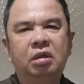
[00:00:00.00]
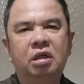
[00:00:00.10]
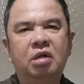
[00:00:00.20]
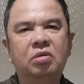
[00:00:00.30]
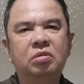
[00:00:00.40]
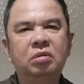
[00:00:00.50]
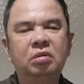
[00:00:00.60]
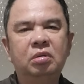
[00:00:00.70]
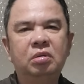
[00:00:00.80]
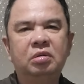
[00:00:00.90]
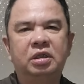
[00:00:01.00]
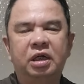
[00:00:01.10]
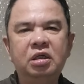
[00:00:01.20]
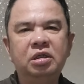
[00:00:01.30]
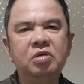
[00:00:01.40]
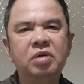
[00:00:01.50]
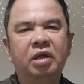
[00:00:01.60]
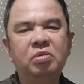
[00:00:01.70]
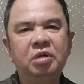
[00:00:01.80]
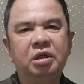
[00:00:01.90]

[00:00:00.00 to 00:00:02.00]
lần đầu là trả lời khiếu nại của ông